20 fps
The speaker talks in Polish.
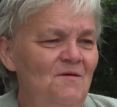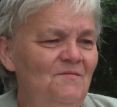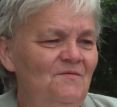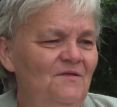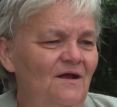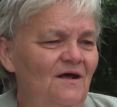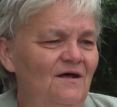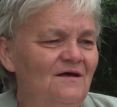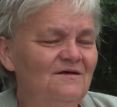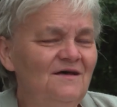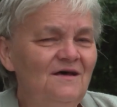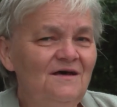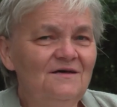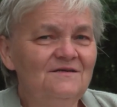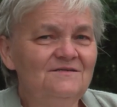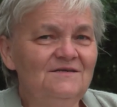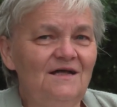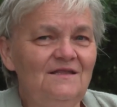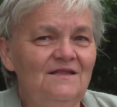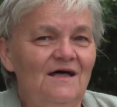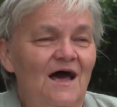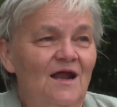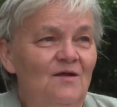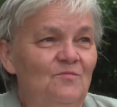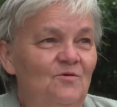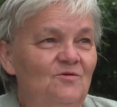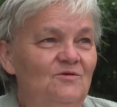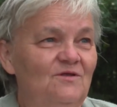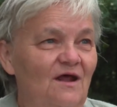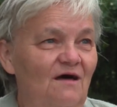teraz za
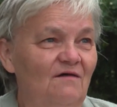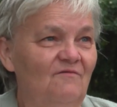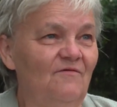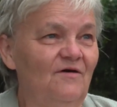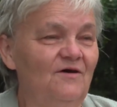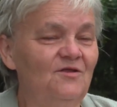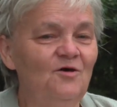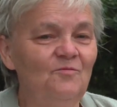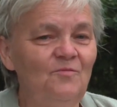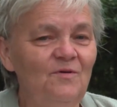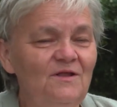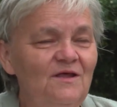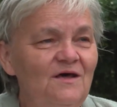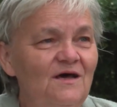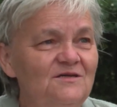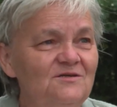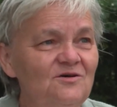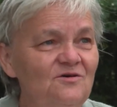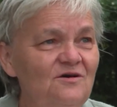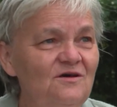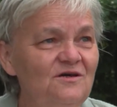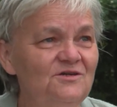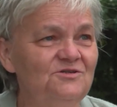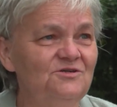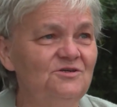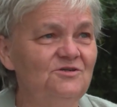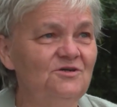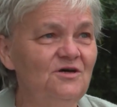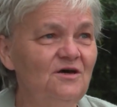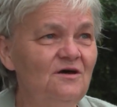darmo tramwaj, to będę ja co
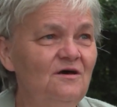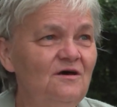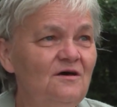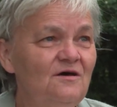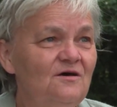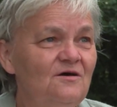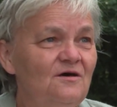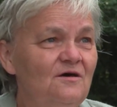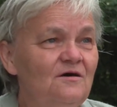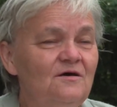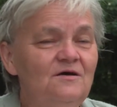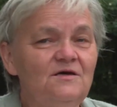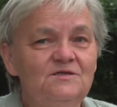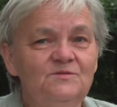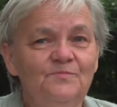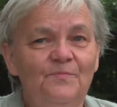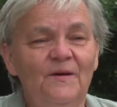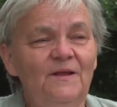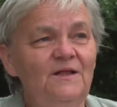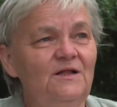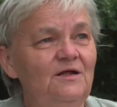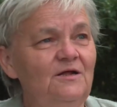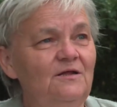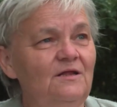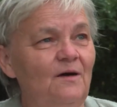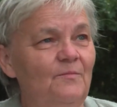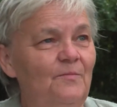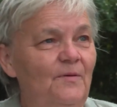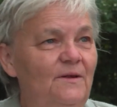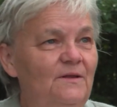jeździć z pętli
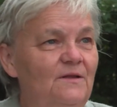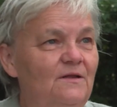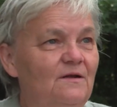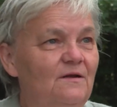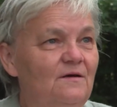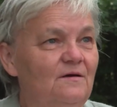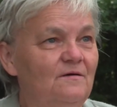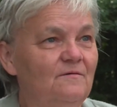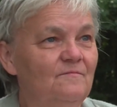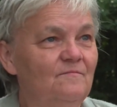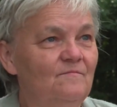do pętle.